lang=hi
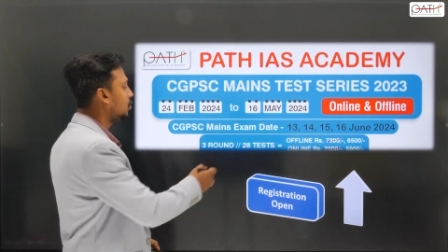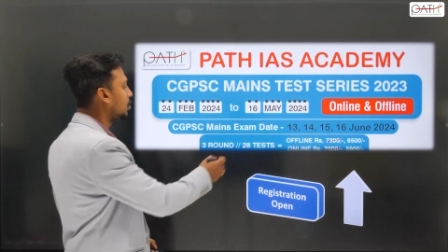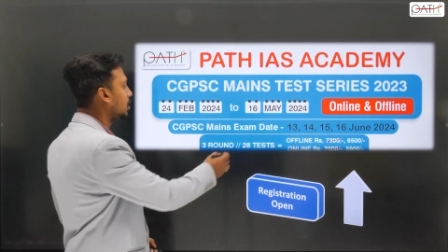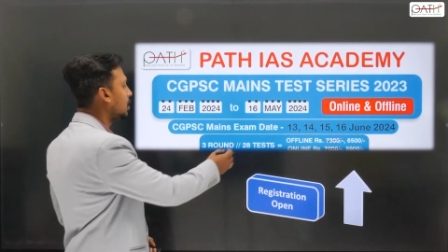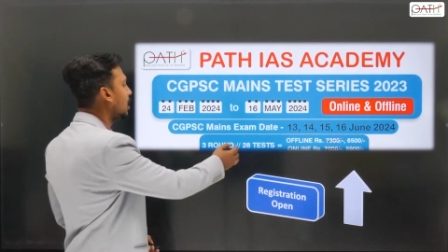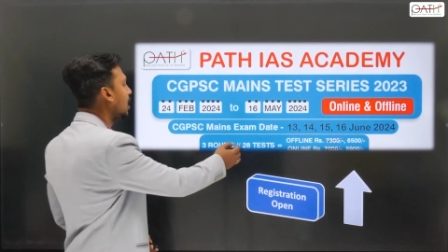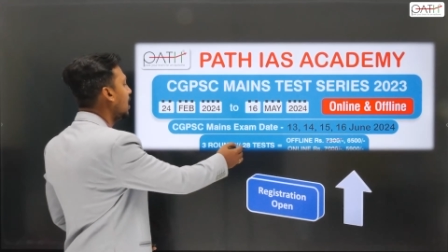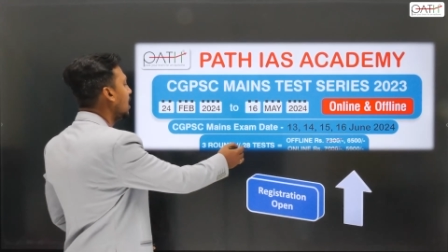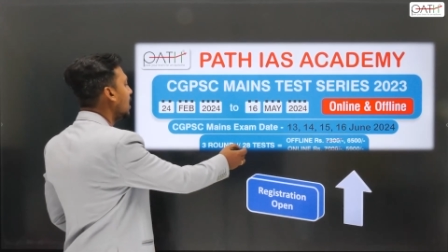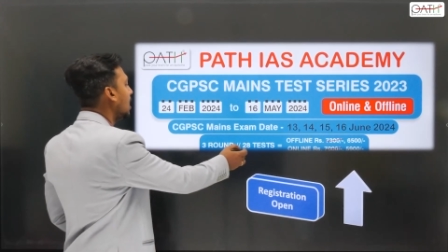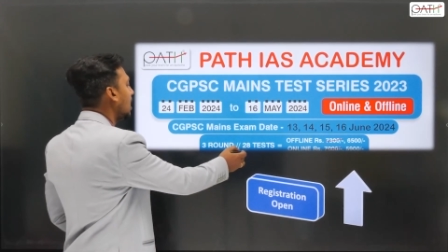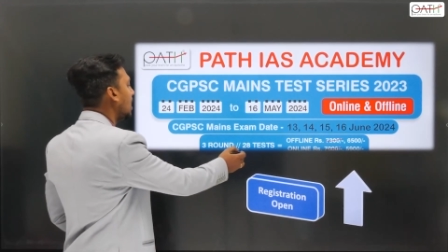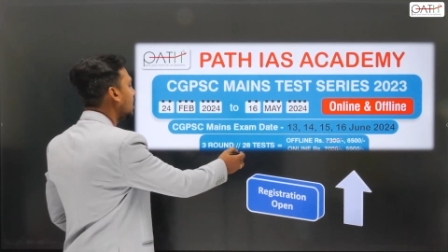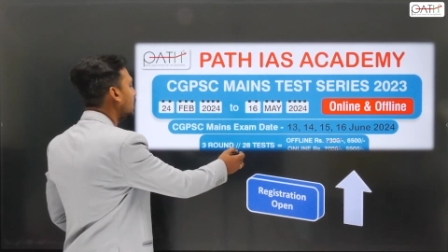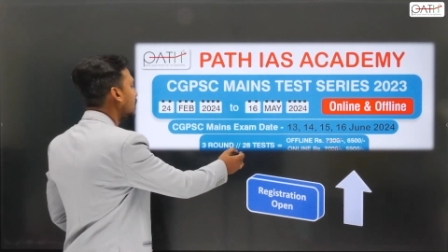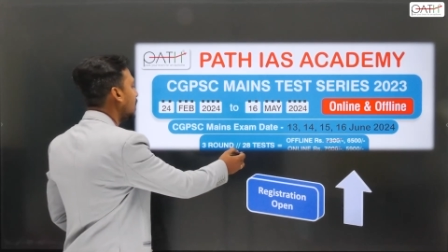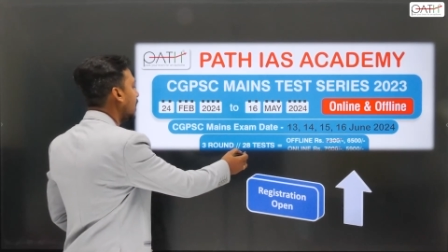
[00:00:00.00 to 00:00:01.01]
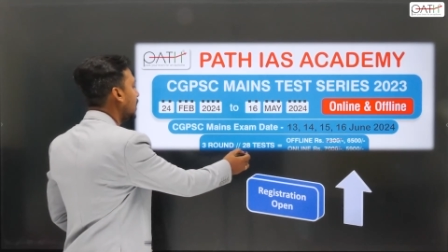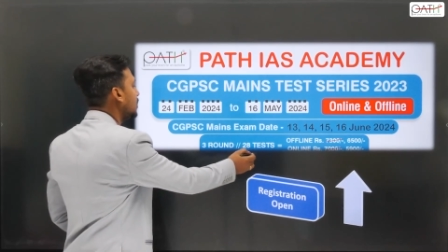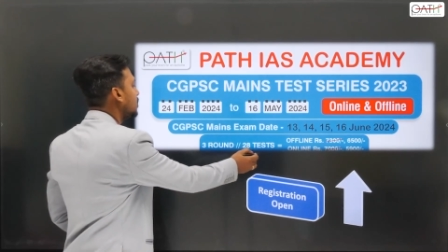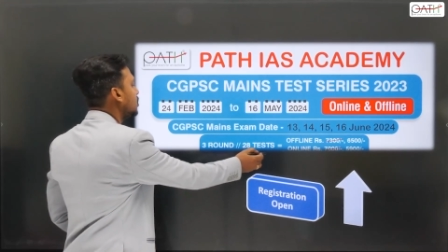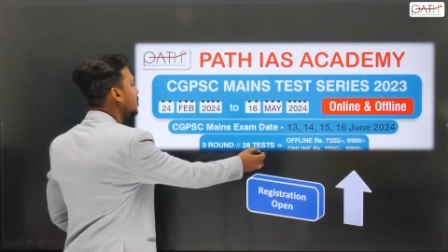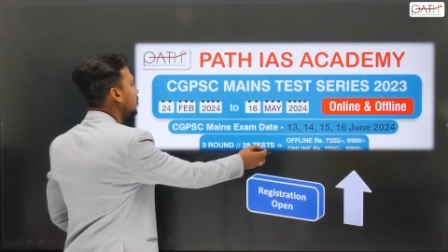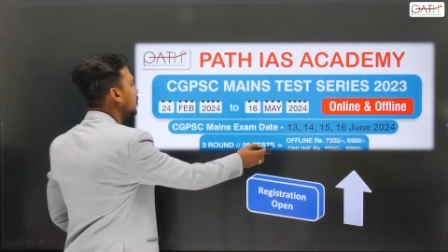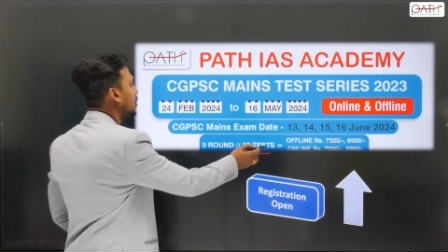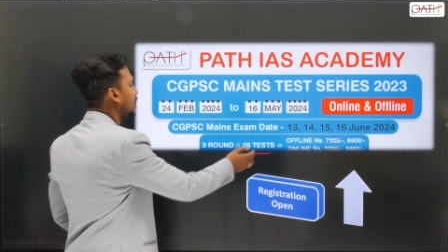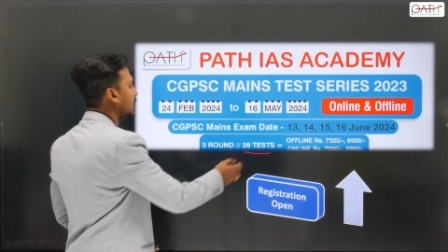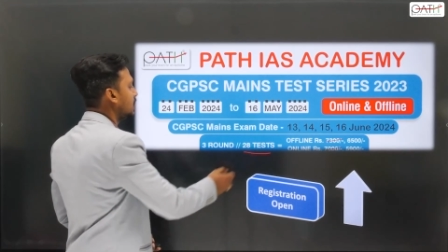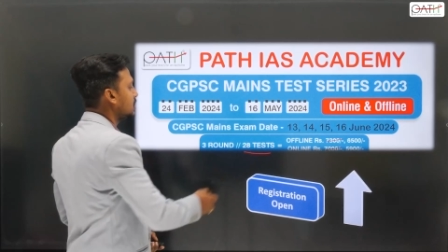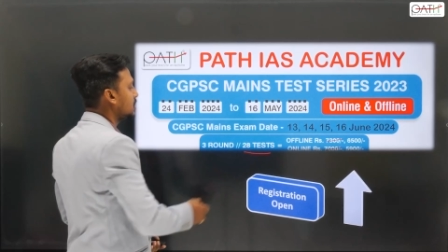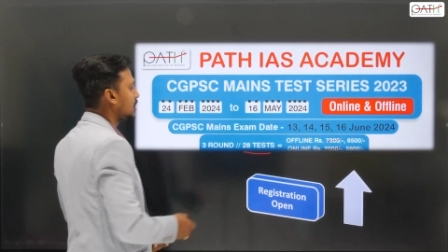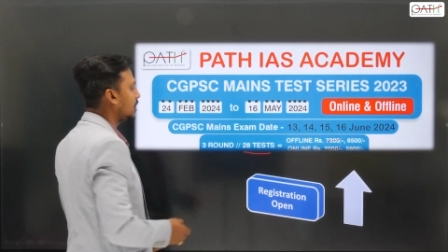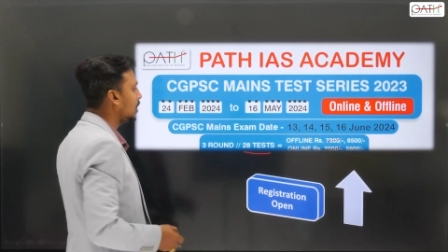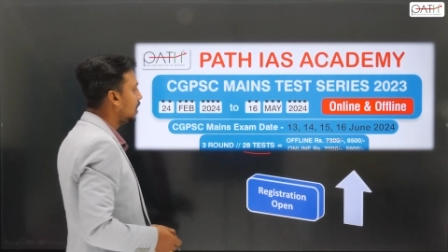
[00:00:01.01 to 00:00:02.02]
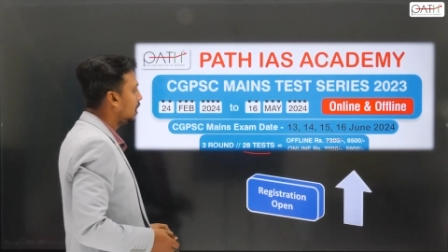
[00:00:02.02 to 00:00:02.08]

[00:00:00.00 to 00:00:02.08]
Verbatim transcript: टोटल 28 जो टेस्ट हैं